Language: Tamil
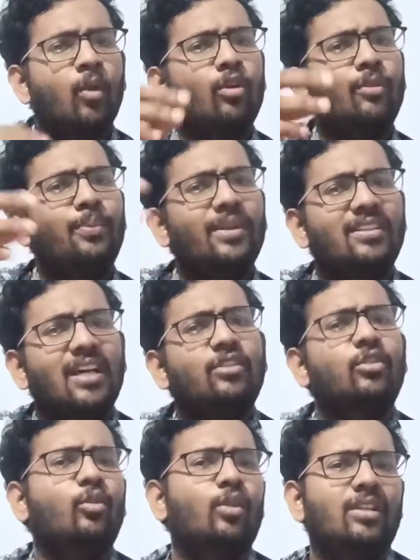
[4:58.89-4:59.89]
ஒரு
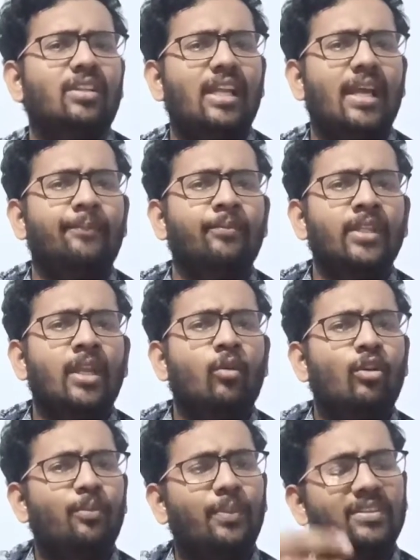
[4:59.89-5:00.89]
பிசாசு கூட்டத்தில்
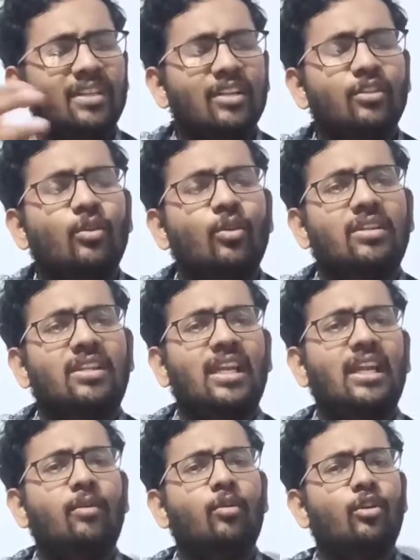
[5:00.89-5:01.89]
ஒரு பிசாசு
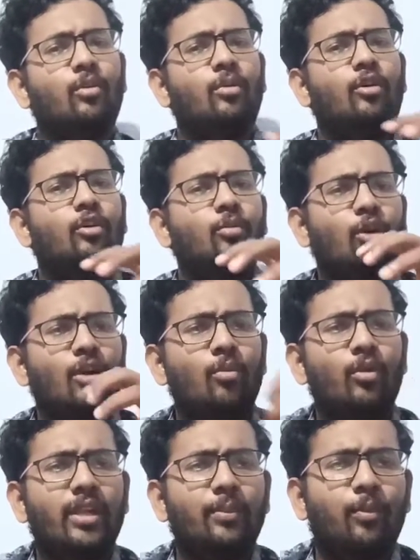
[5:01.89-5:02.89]
கூட்டத்தில் ஒரு ஒரு
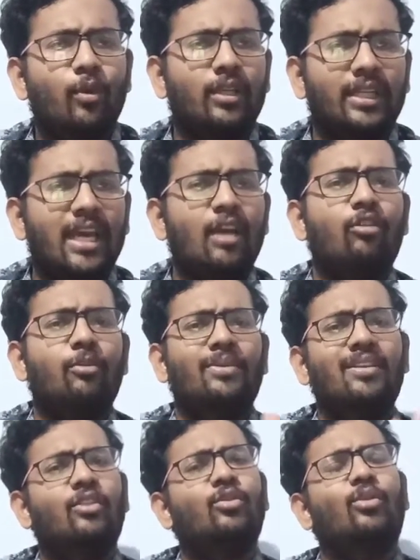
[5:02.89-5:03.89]
முகமூடி போட்ட ஒரு பிசாசு